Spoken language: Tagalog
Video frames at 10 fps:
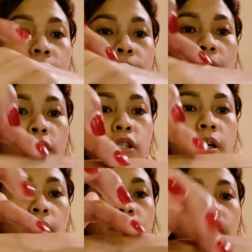Mano
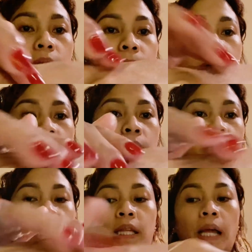siya,
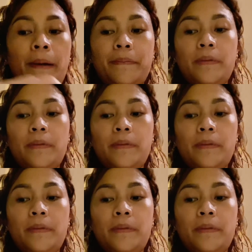makintab.